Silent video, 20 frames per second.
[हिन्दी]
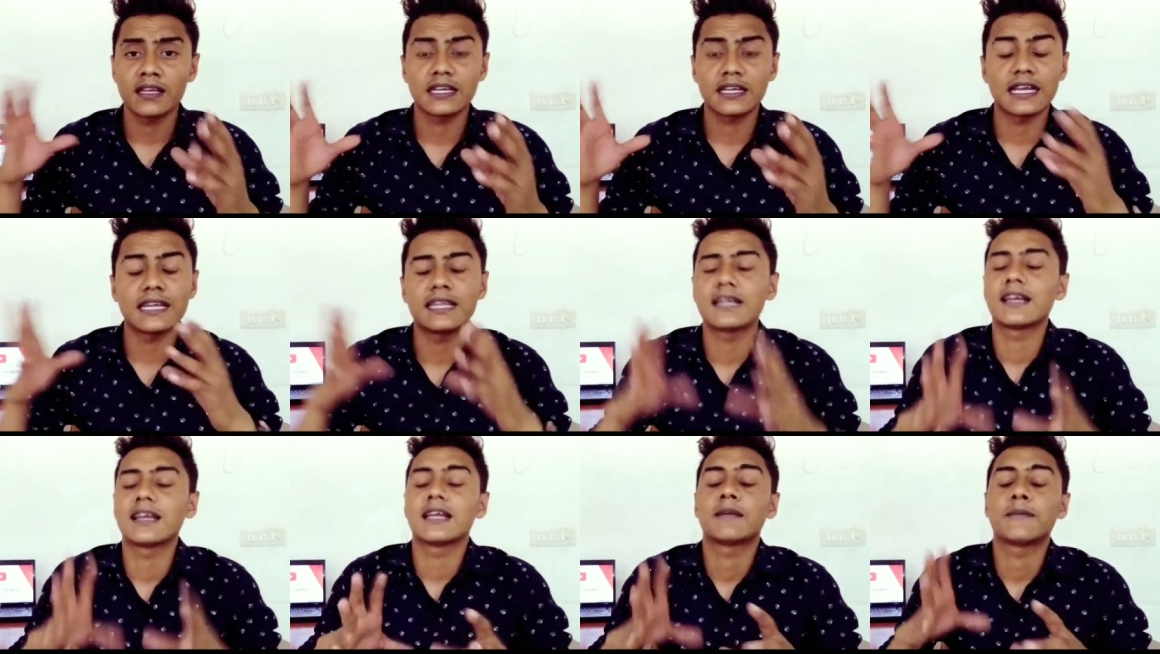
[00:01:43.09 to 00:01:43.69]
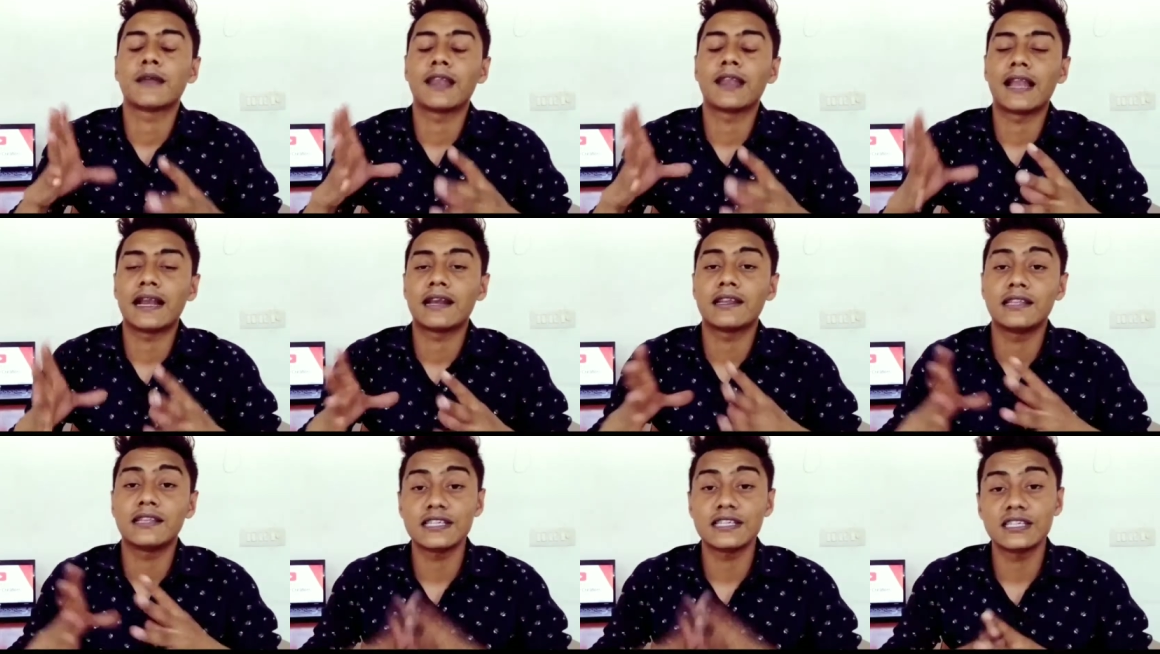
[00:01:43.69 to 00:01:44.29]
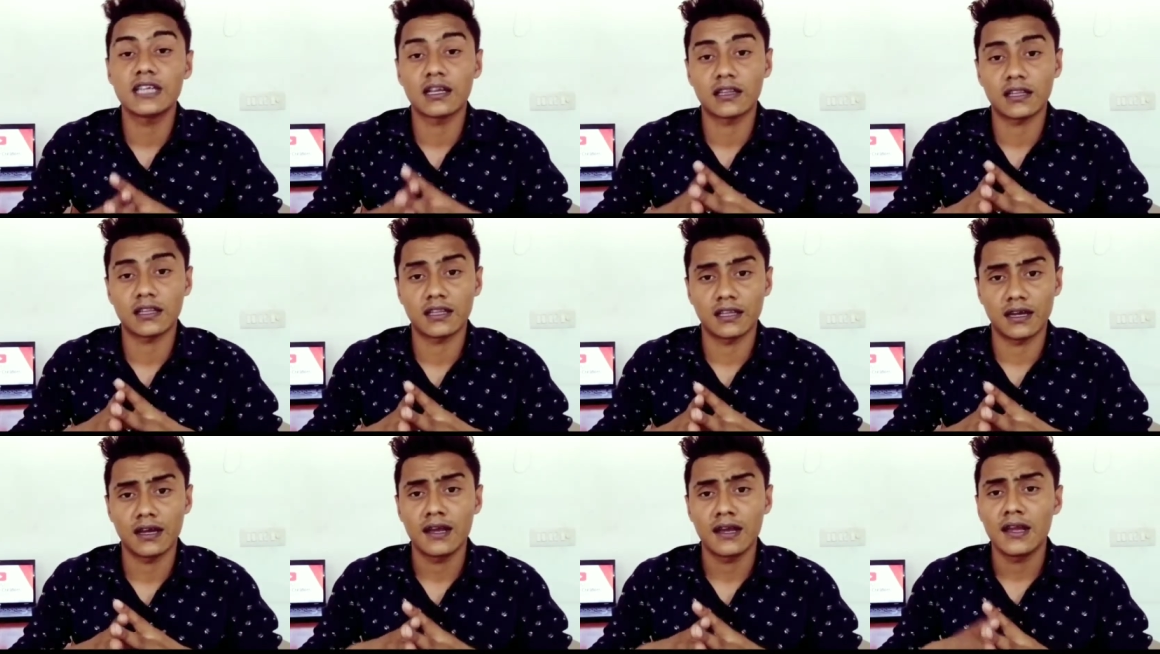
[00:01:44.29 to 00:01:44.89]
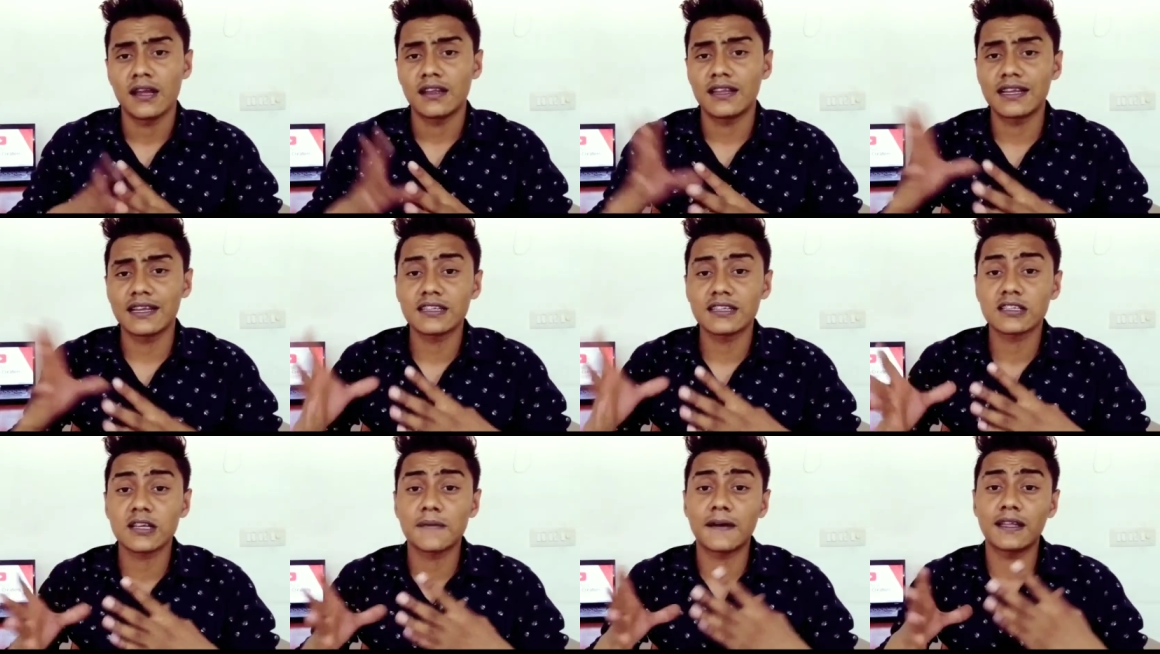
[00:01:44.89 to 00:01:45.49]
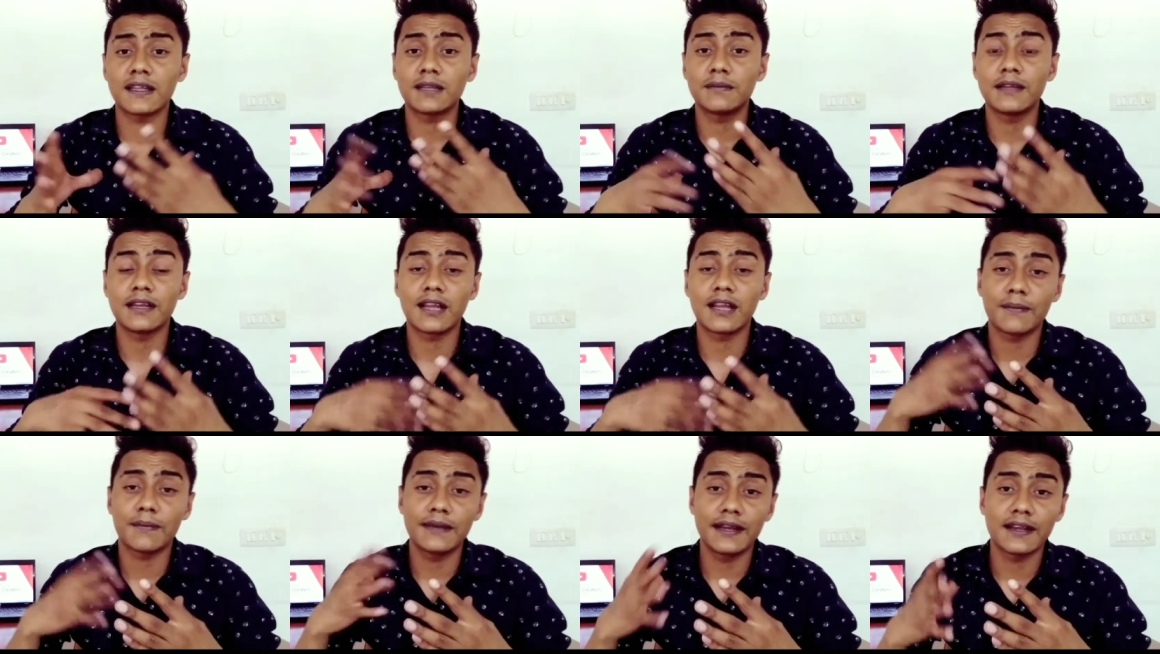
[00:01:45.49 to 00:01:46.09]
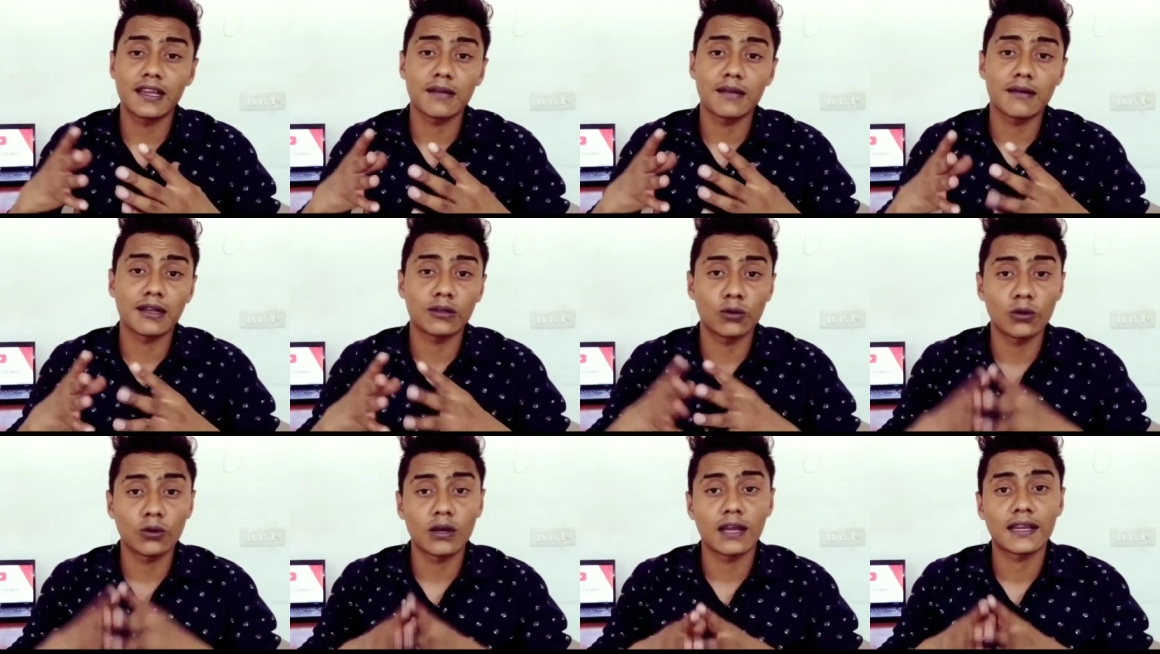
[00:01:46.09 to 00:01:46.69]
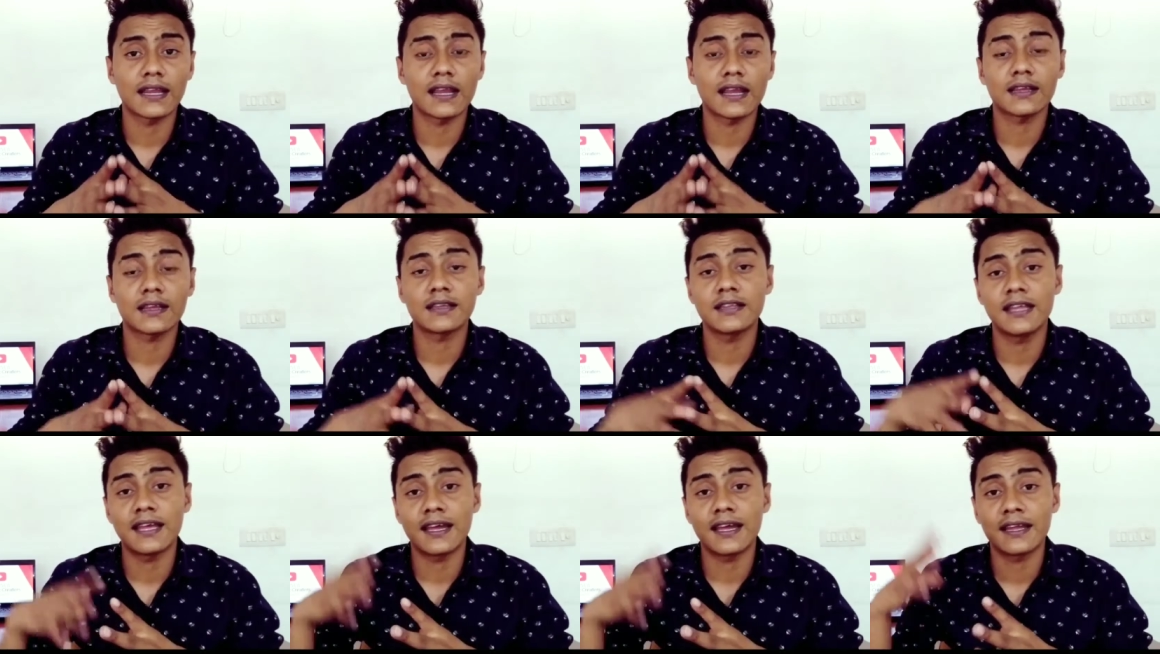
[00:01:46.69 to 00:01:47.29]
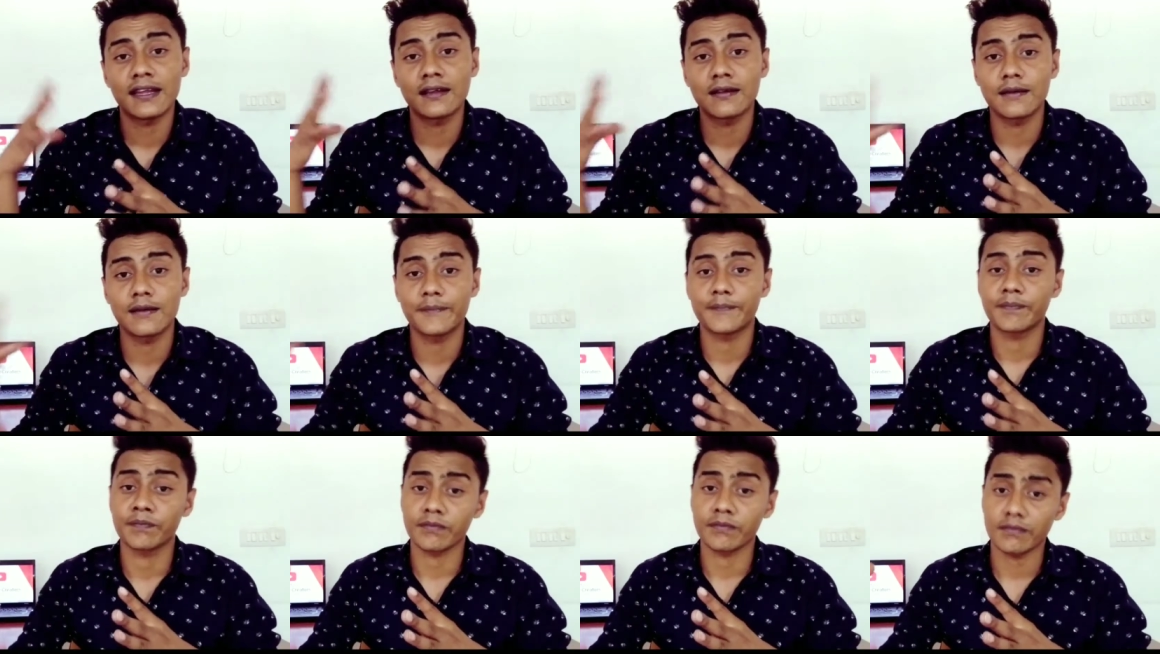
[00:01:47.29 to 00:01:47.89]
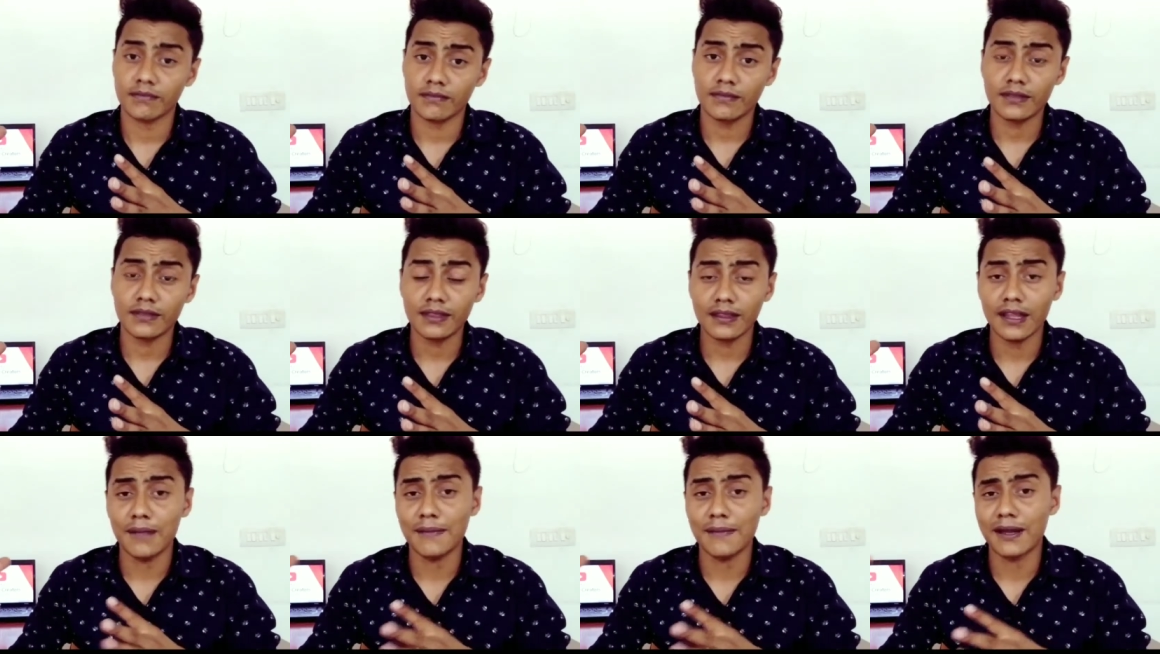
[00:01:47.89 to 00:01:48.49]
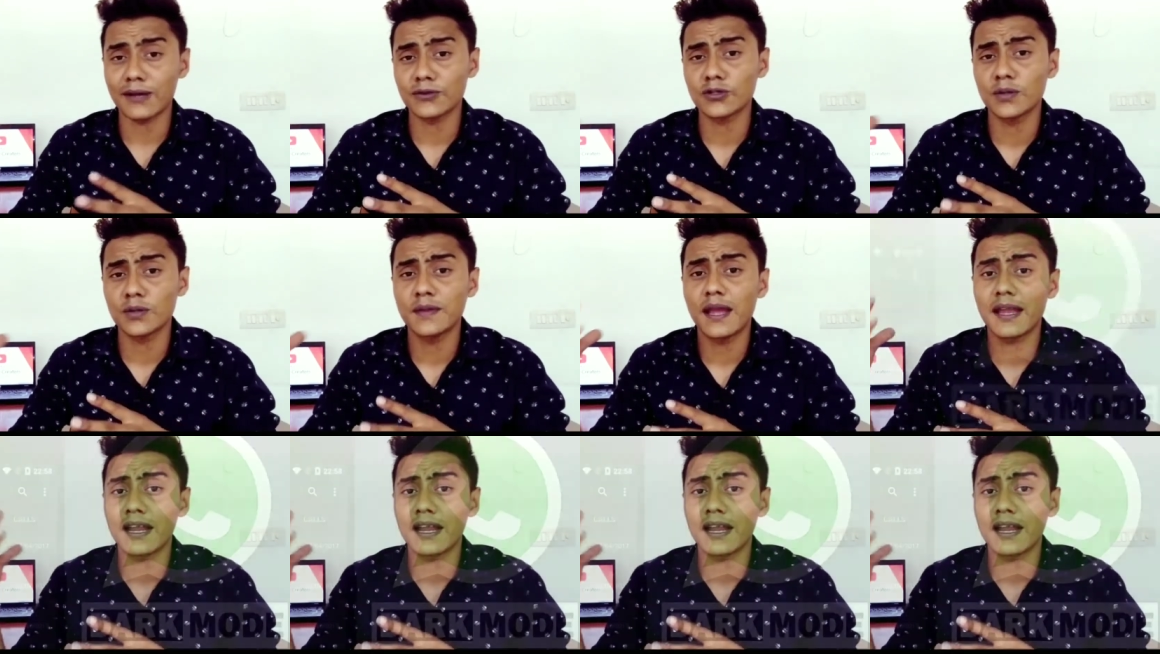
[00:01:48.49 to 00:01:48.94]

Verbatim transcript: कहीं ना कहीं पर लाइट दिख जाता था लेकिन इसके बाद अब देखना अपडेट के बाद होगा क्या कि नया एक हमारा जो भी